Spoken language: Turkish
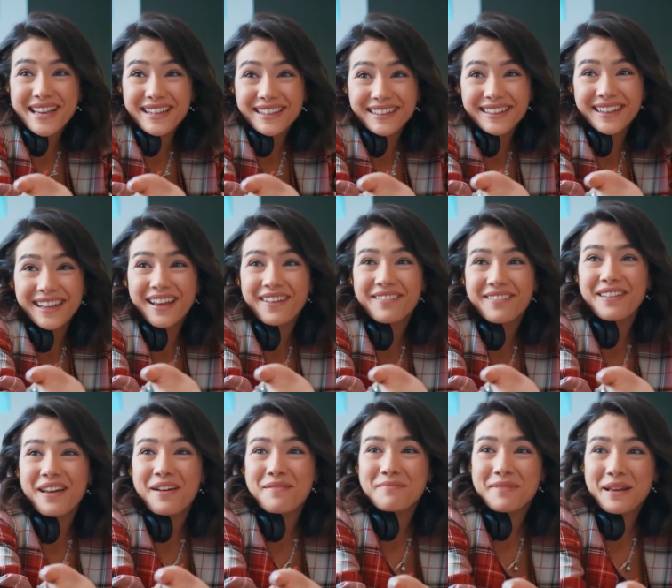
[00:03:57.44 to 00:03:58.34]
seninle
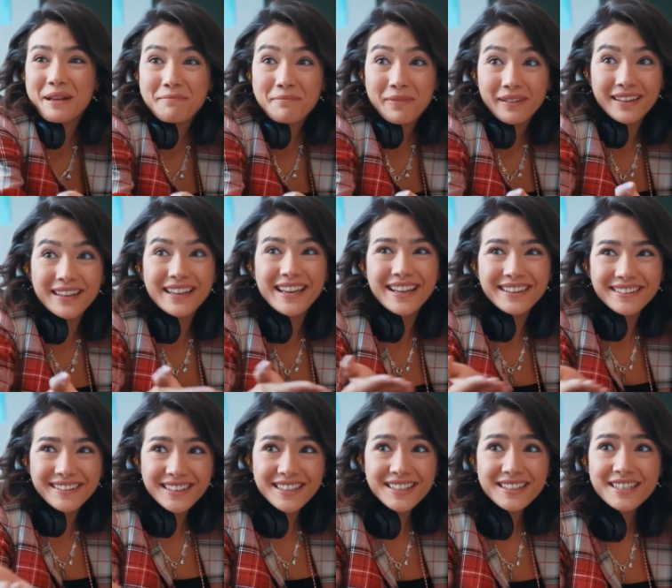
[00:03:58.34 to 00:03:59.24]
evlenmek bana
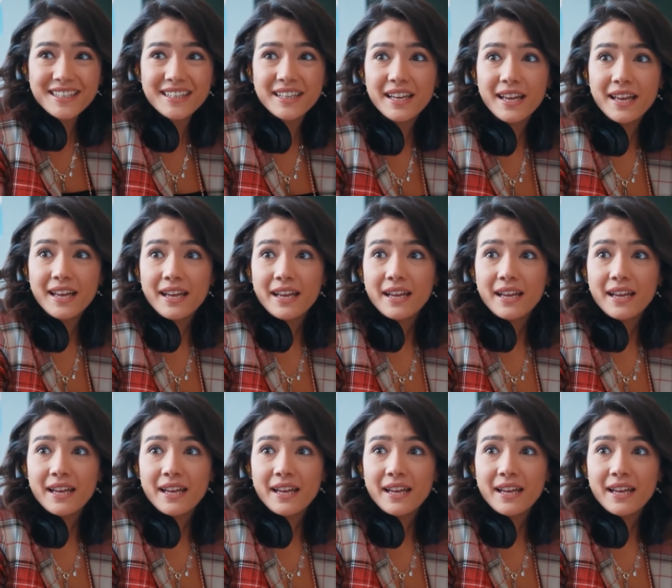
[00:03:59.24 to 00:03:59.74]
yettiği için